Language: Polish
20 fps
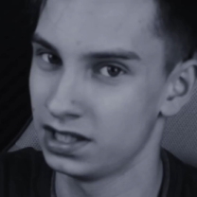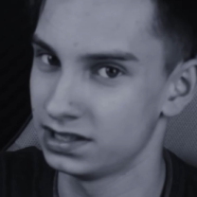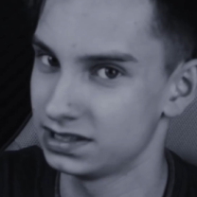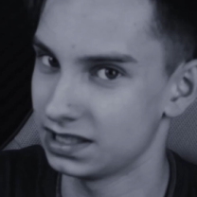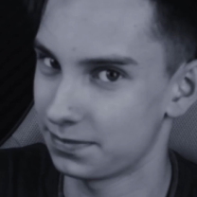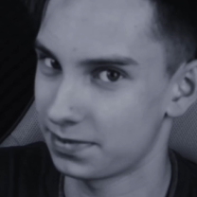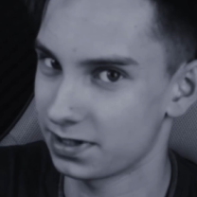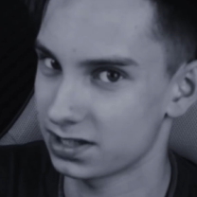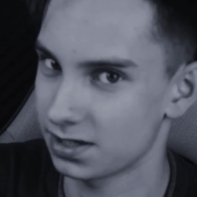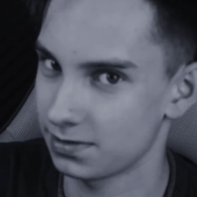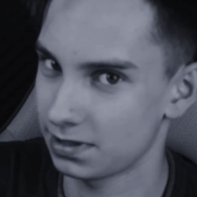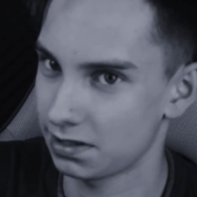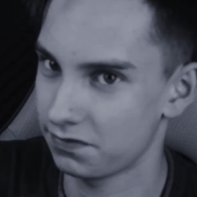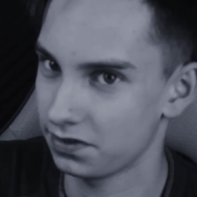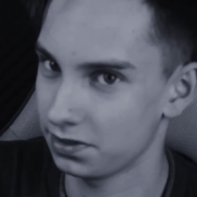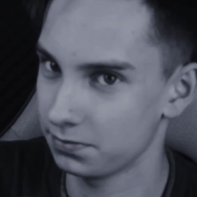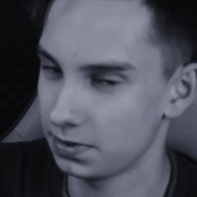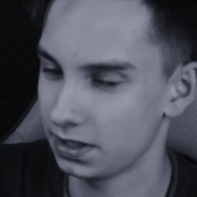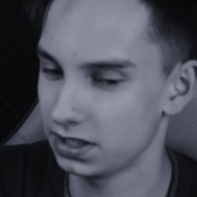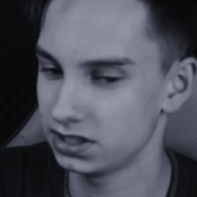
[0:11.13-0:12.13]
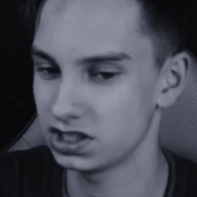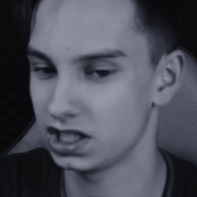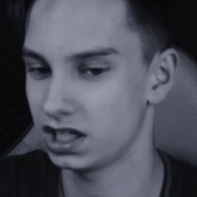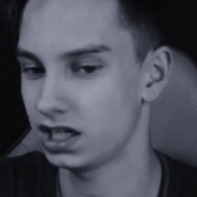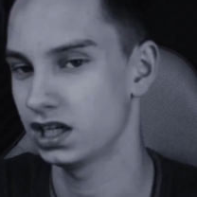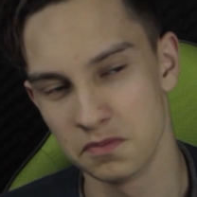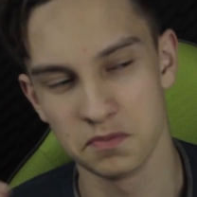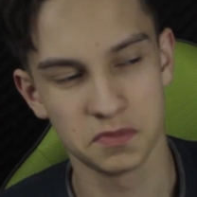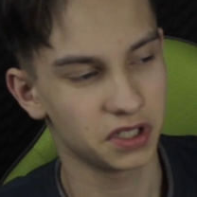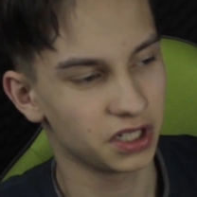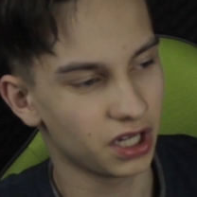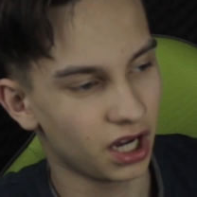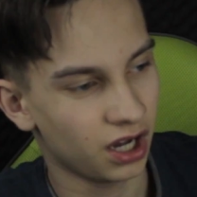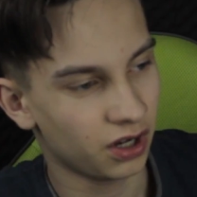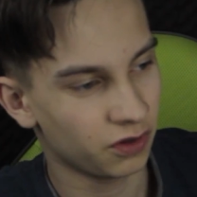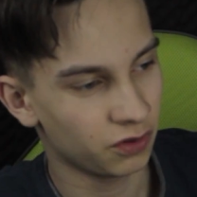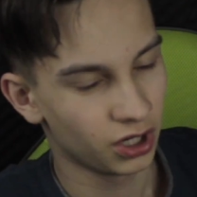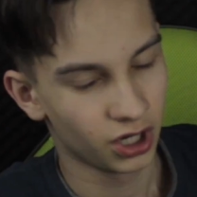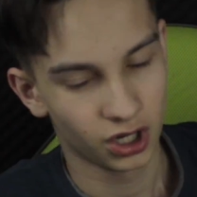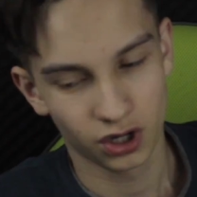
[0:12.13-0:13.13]
Zapraszam na fanpage'a.
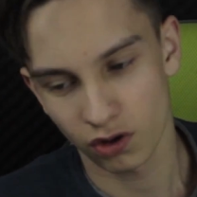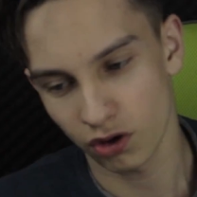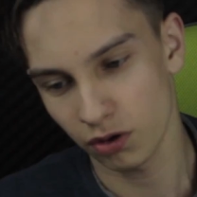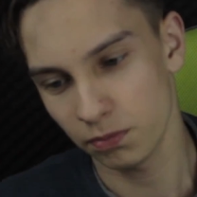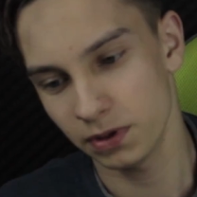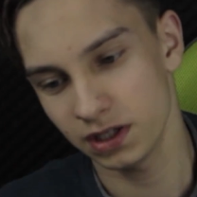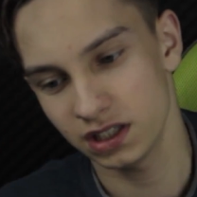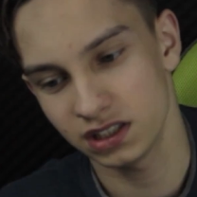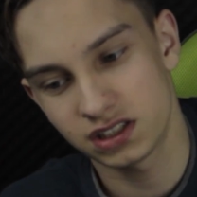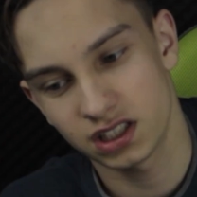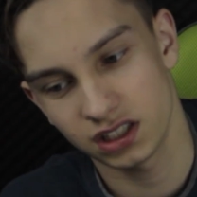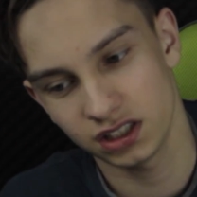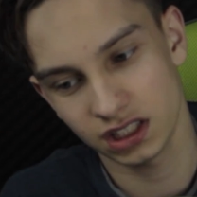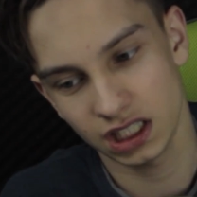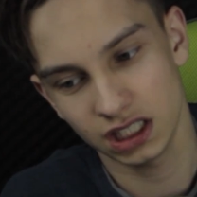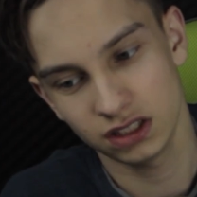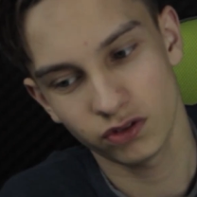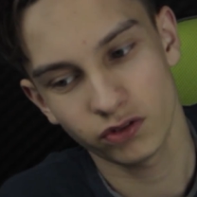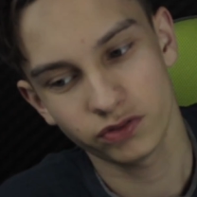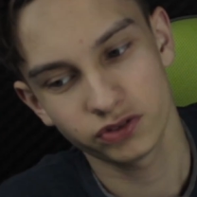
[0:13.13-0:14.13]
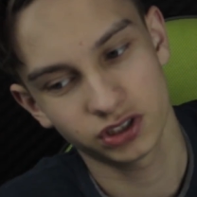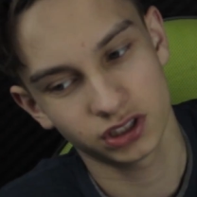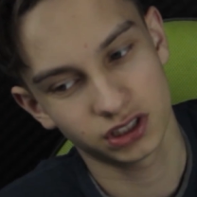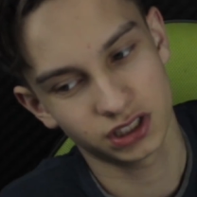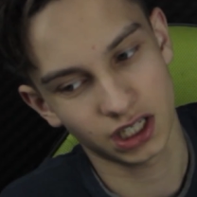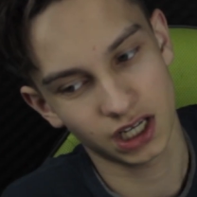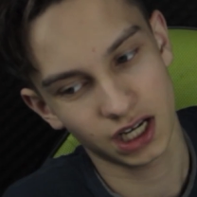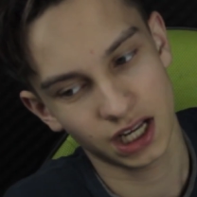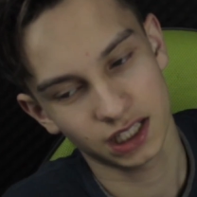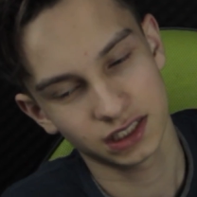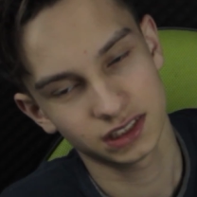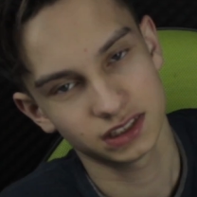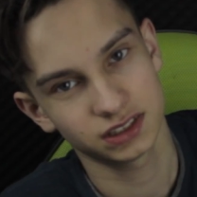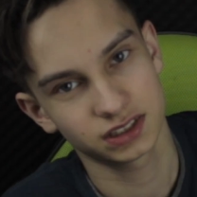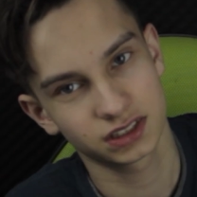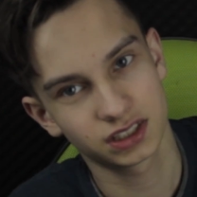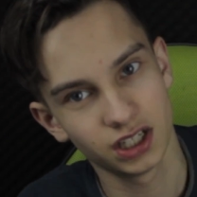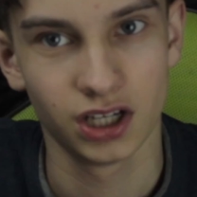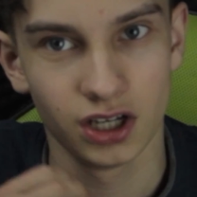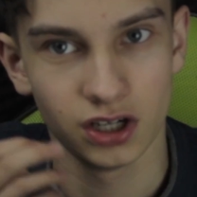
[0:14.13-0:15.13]
Michał, obejrz ten najnowszy
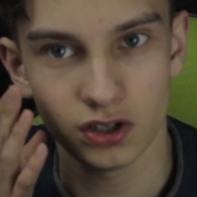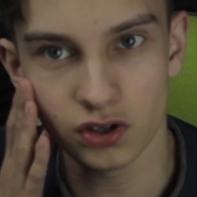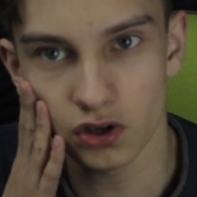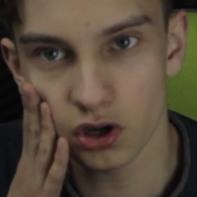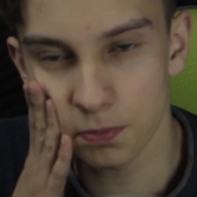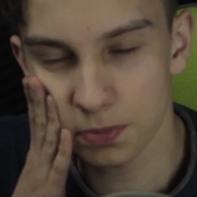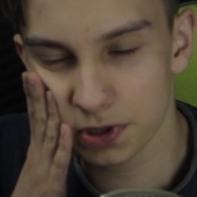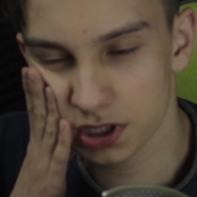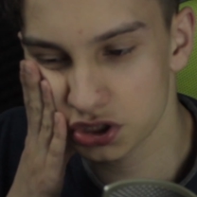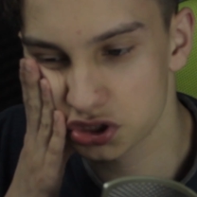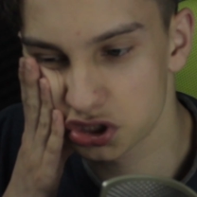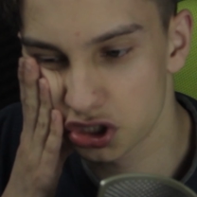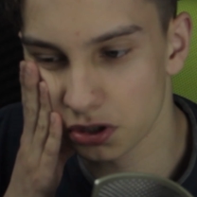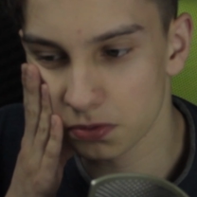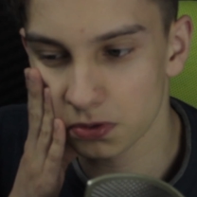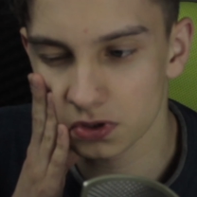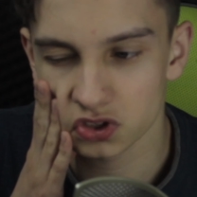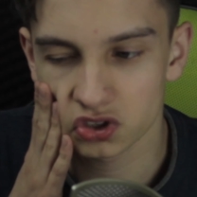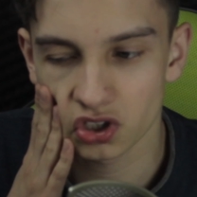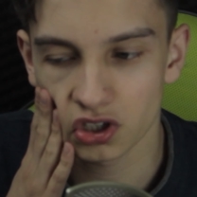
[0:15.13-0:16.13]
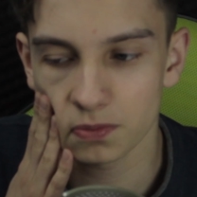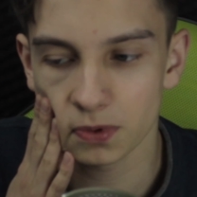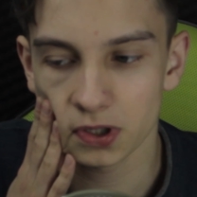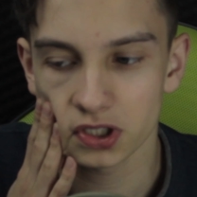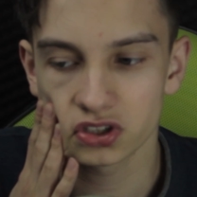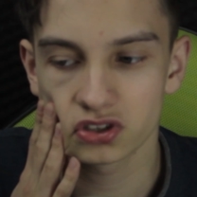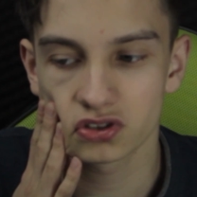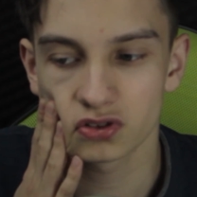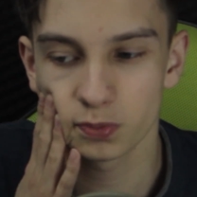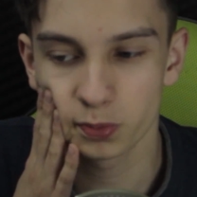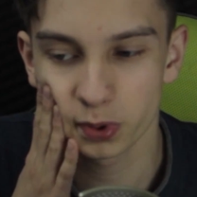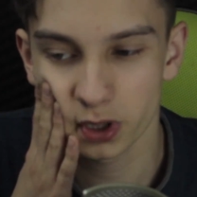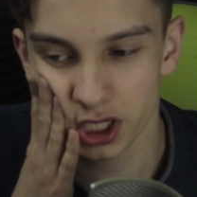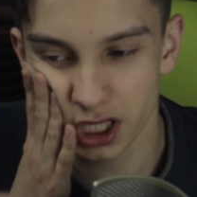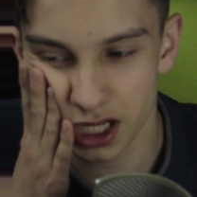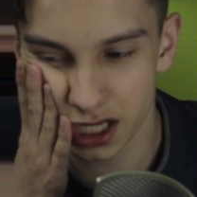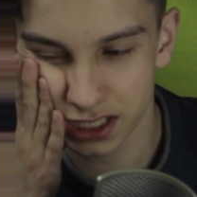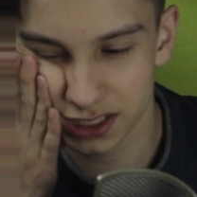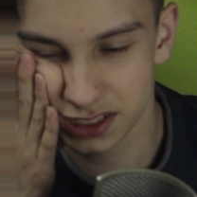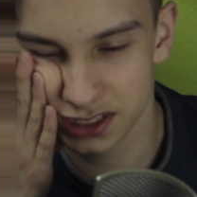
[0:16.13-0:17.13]
teledysk. Obejrz go, zobacz, zrób
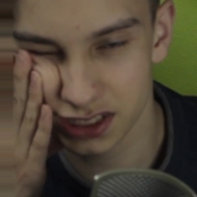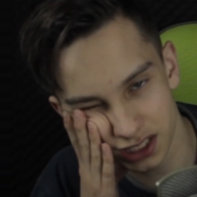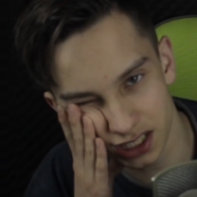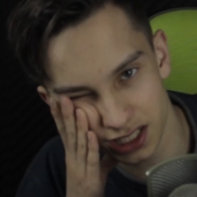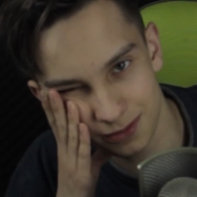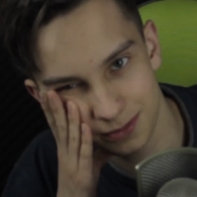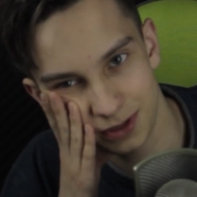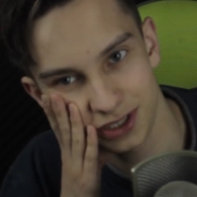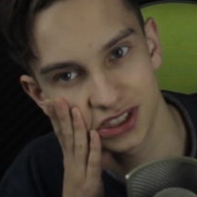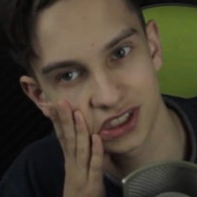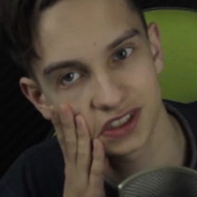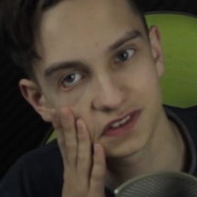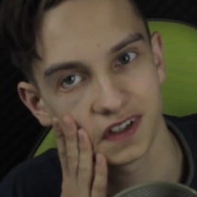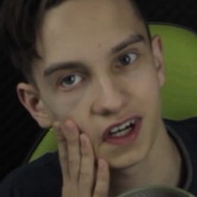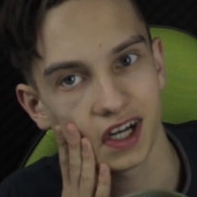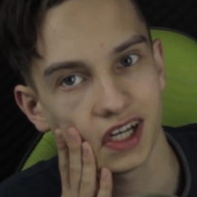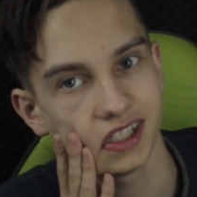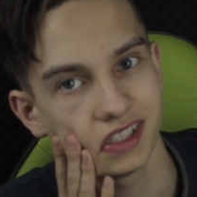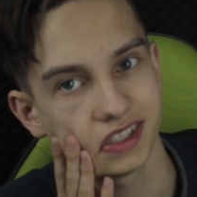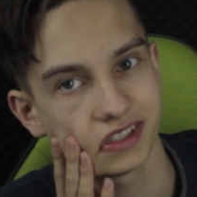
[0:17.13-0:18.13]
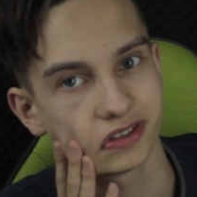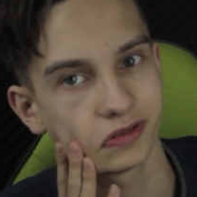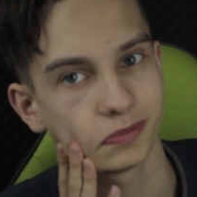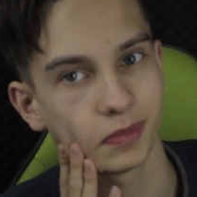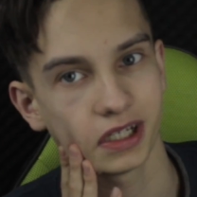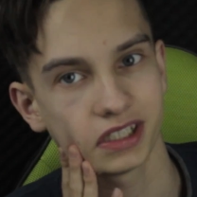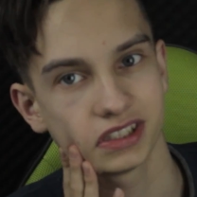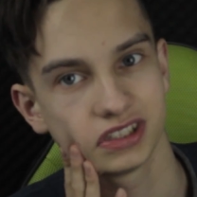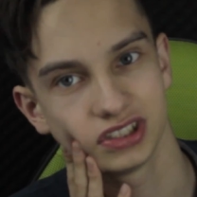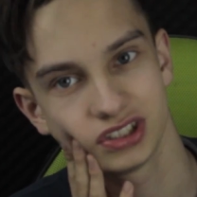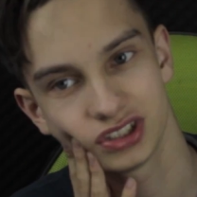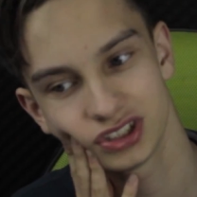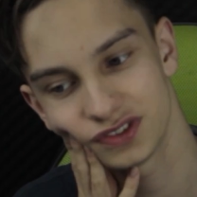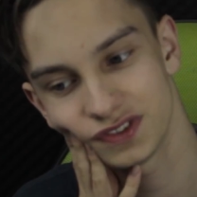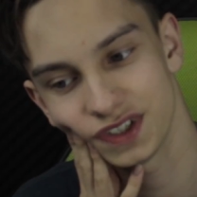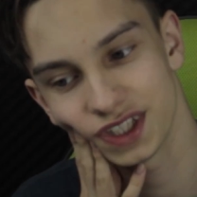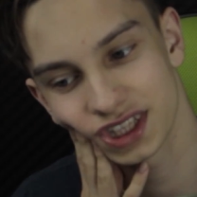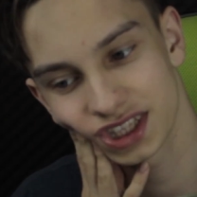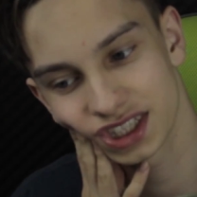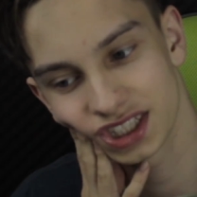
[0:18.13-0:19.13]
reakcję, ale będzie fajnie, zobaczysz,
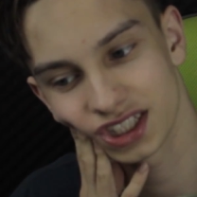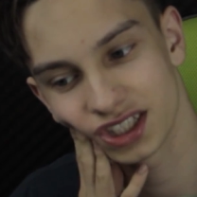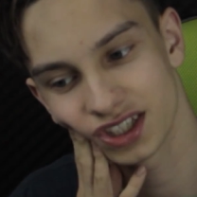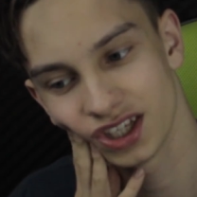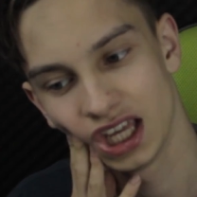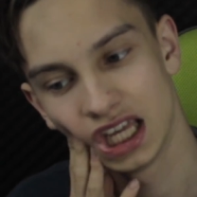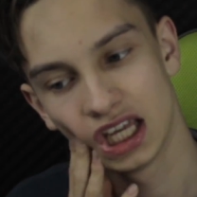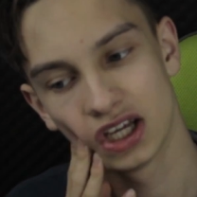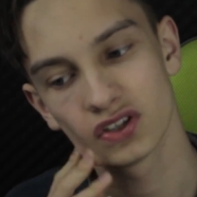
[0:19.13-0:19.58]
świetnie.